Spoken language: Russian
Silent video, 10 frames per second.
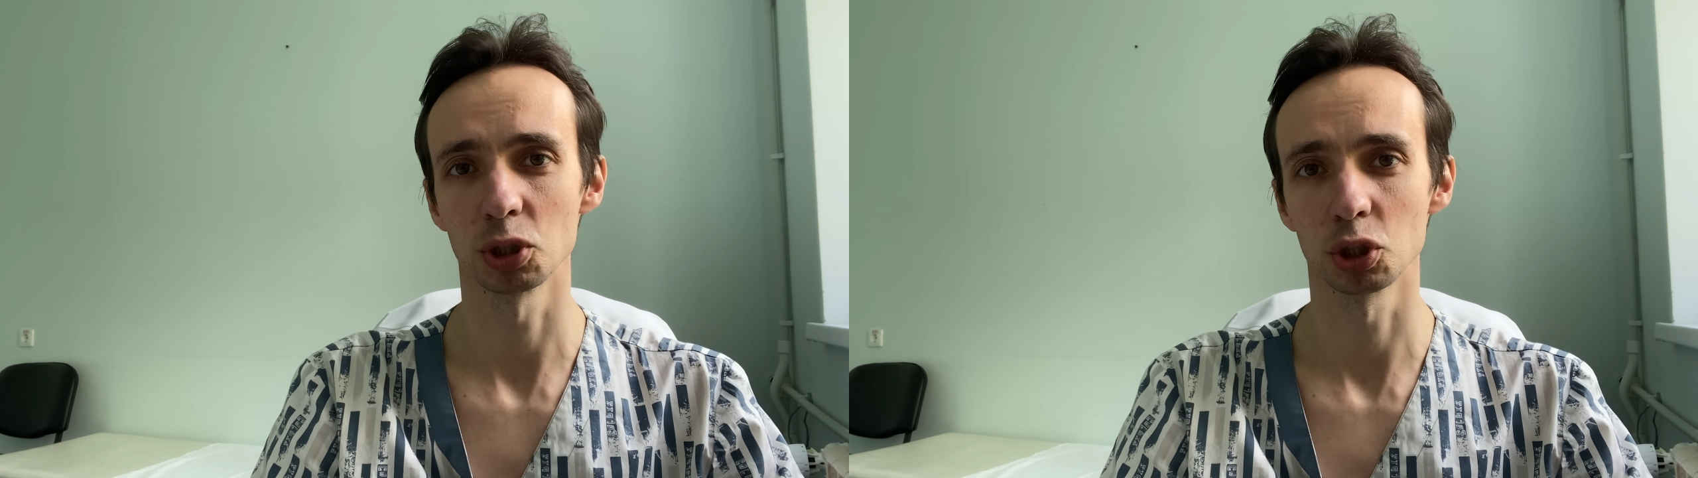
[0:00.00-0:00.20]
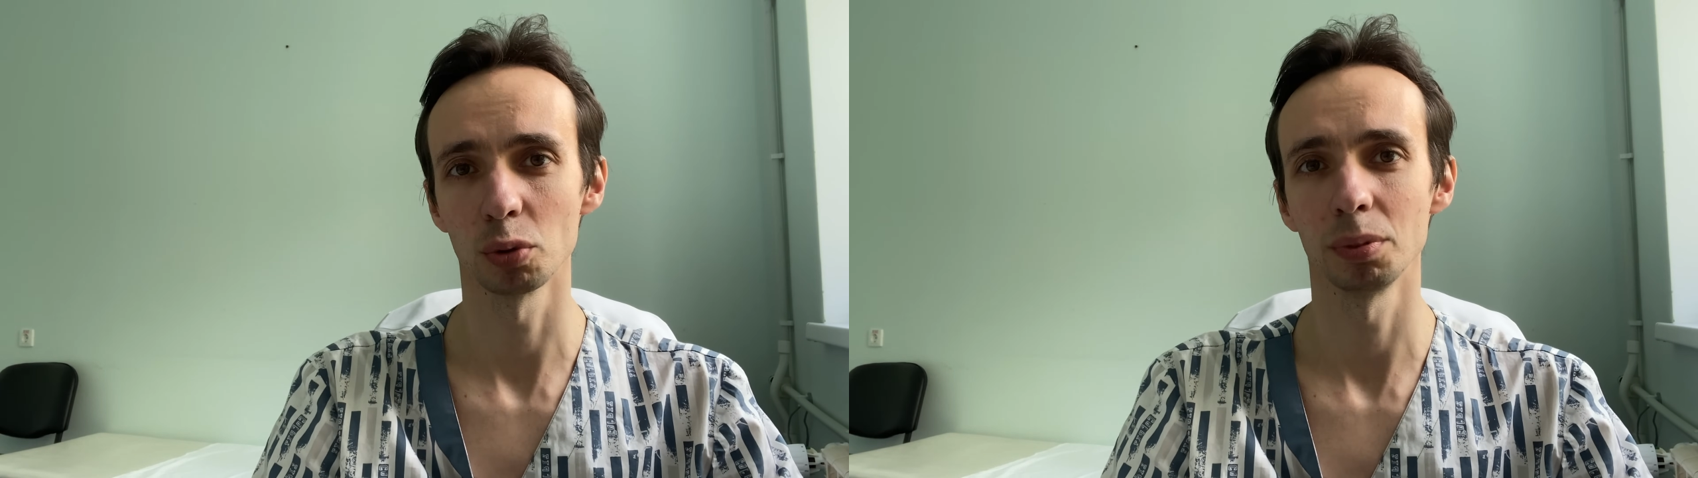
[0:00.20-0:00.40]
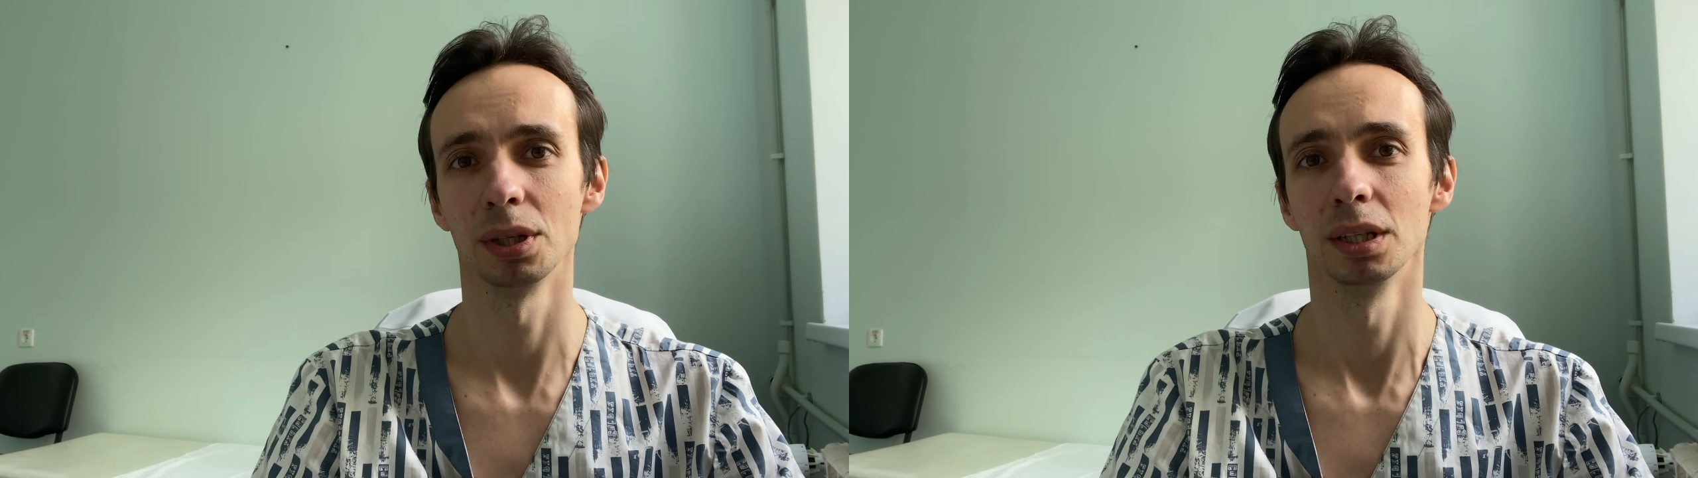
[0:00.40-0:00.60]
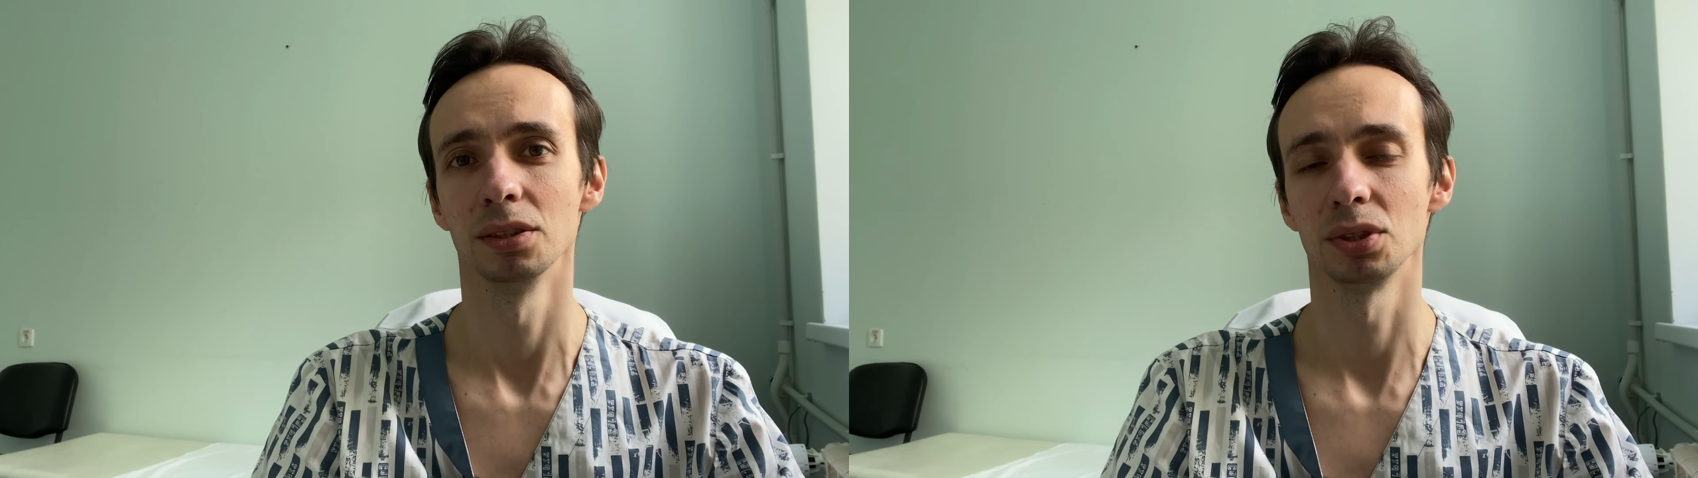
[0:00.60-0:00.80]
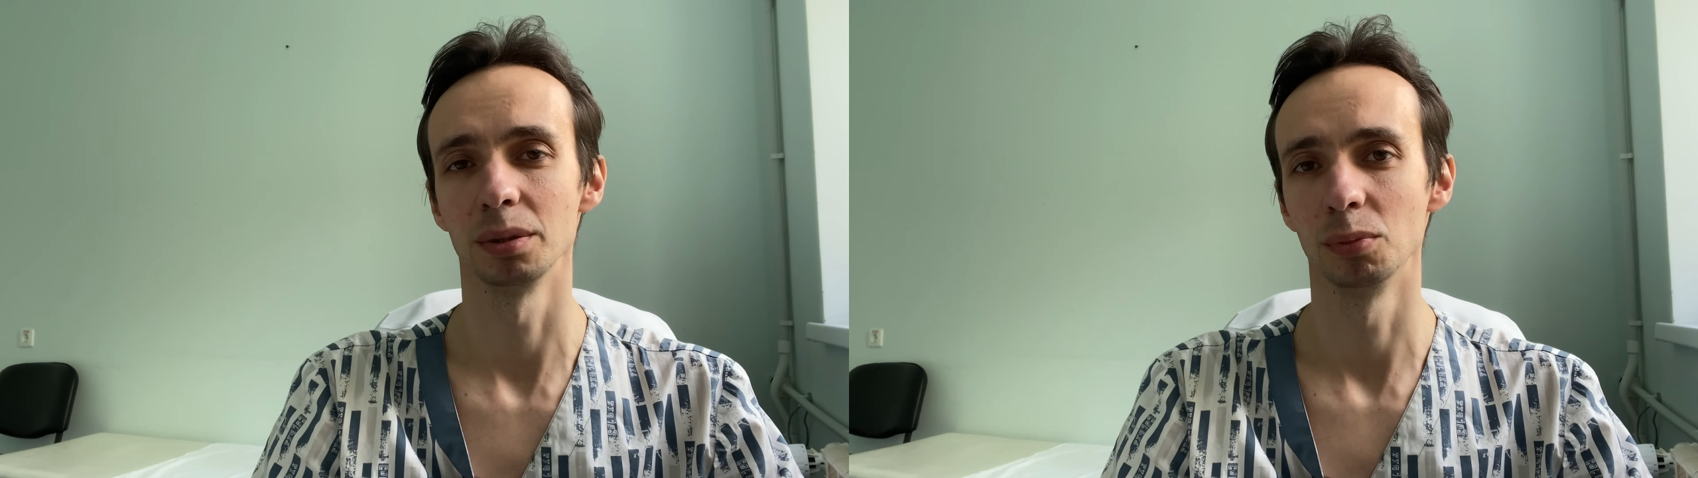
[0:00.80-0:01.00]
чтобы
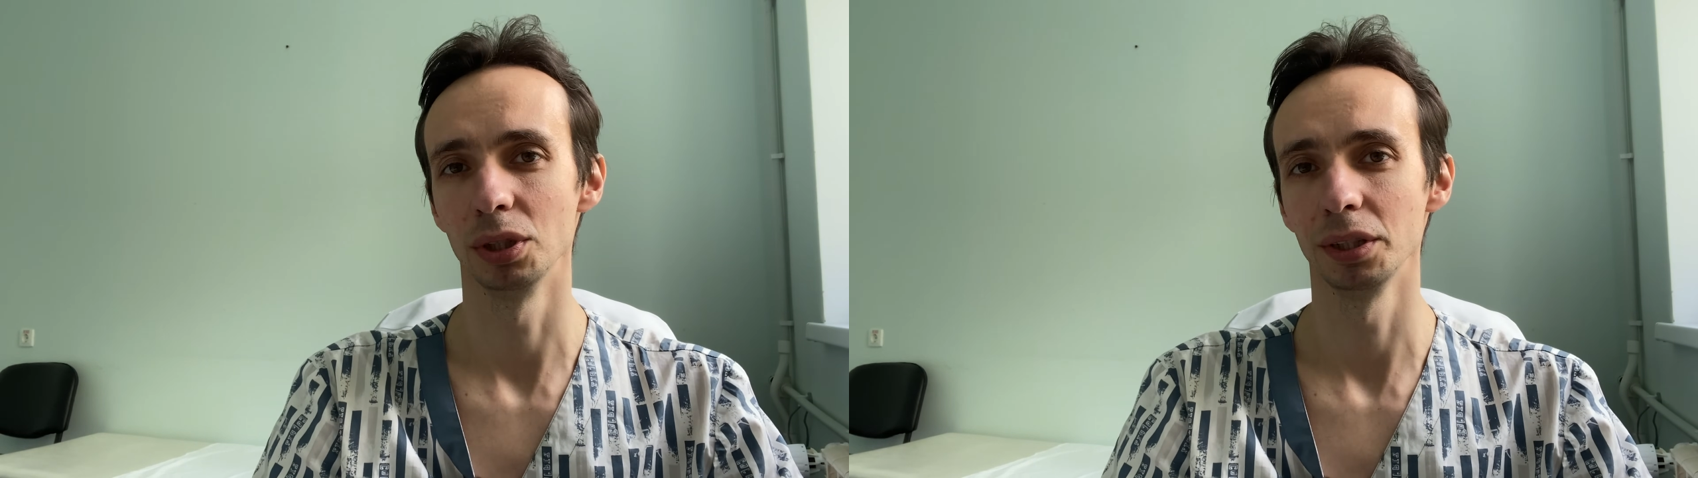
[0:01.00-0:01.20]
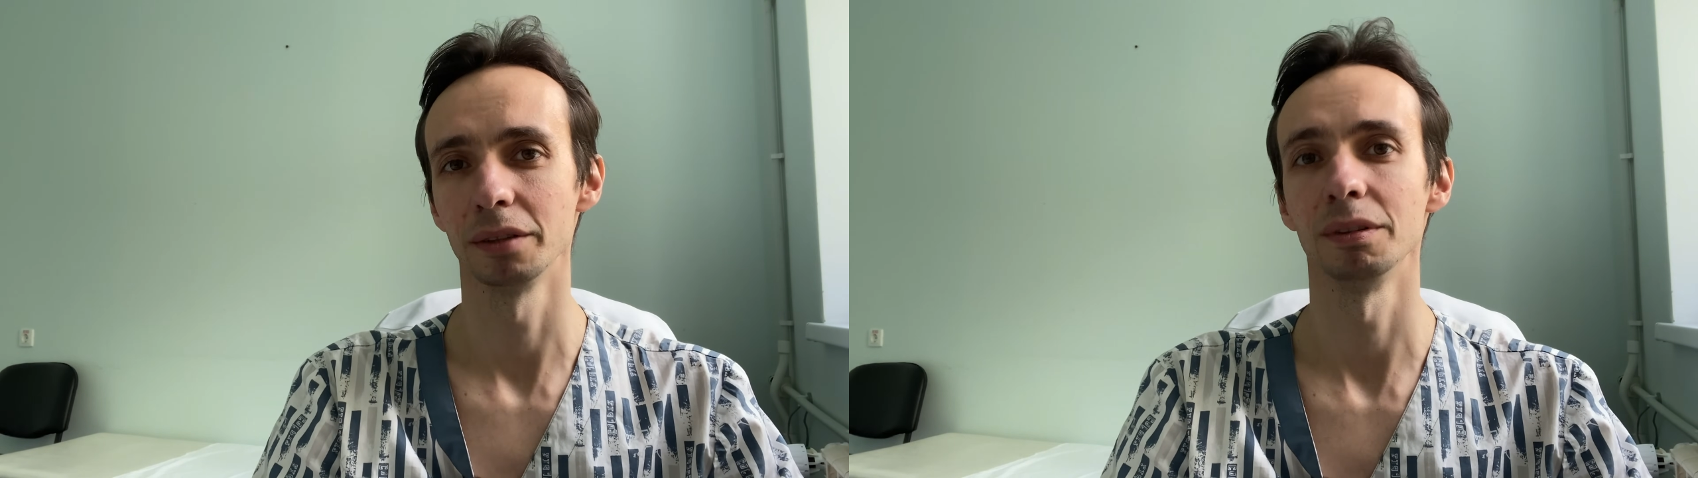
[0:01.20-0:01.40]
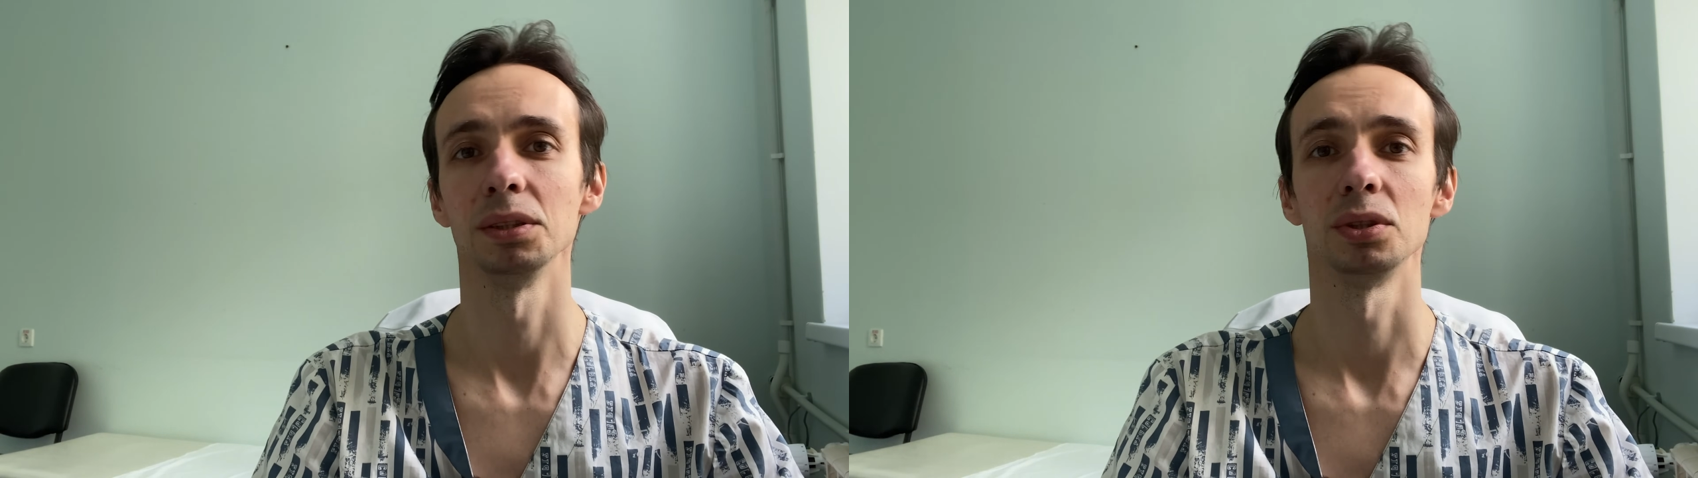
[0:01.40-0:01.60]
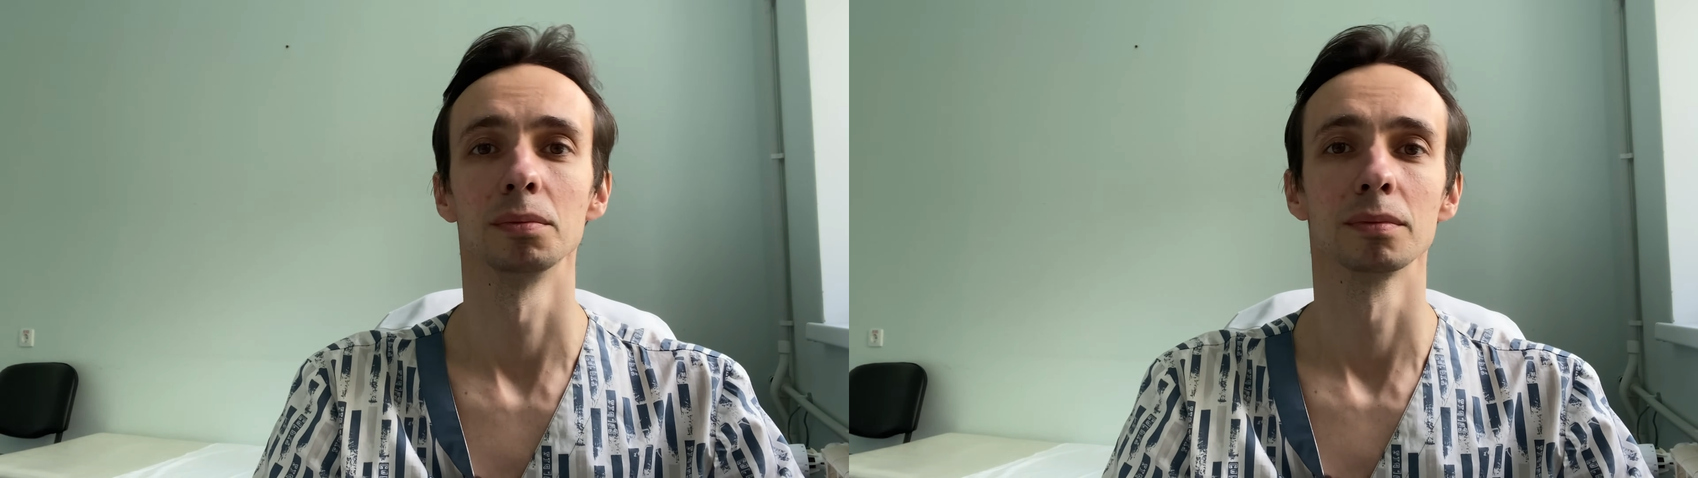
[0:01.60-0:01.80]
стимулировать